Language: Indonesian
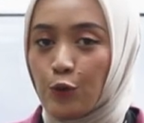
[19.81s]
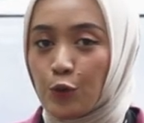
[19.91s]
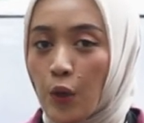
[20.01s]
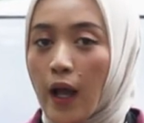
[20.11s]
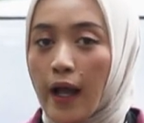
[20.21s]

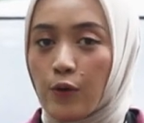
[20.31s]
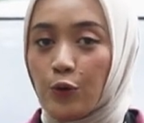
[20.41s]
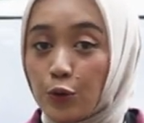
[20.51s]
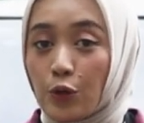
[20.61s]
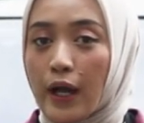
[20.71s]
untuk
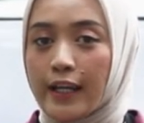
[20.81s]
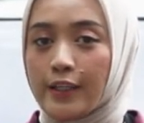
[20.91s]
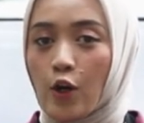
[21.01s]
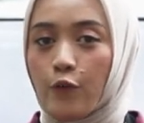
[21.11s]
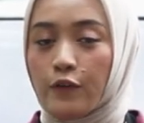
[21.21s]
untuk
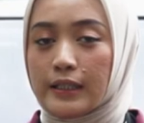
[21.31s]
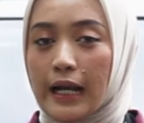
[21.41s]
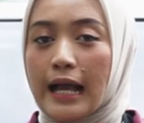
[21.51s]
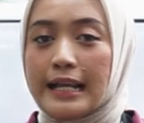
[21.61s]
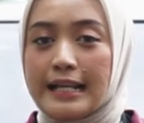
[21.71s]
ayahnya Om
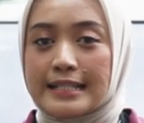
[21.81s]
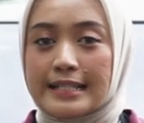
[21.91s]
Fitra,